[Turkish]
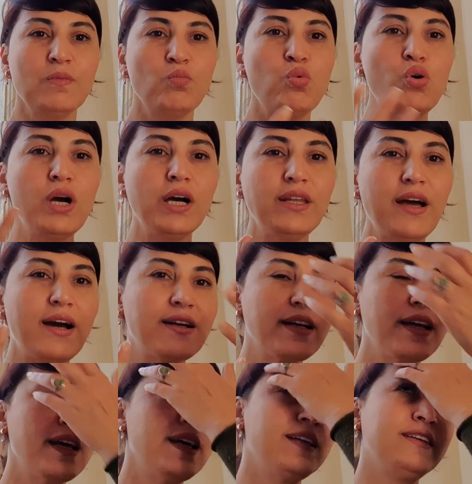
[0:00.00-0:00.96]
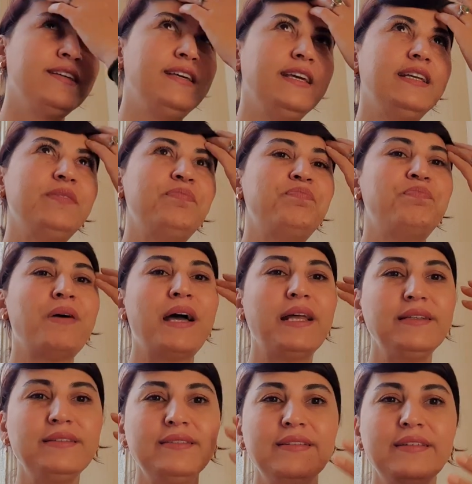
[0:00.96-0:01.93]
bu kadar gerip
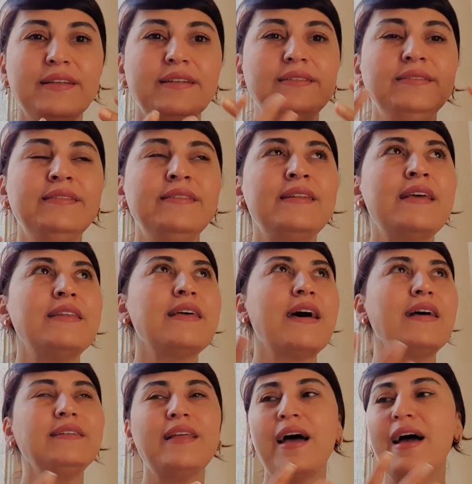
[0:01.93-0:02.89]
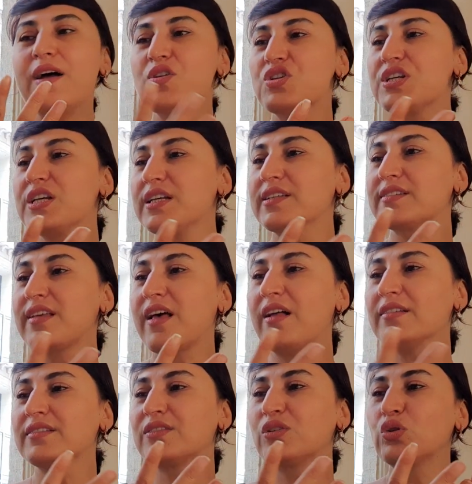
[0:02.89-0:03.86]
ben neden her şeye
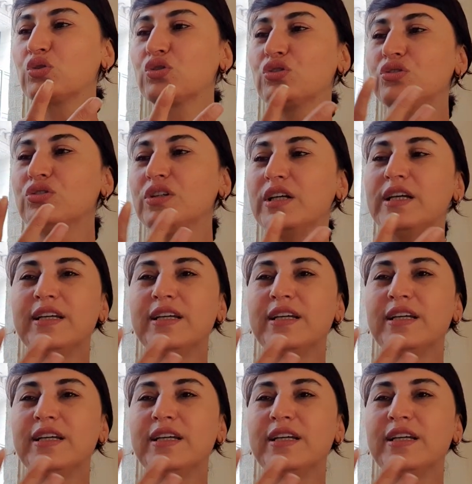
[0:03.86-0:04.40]
saldırıyorsun?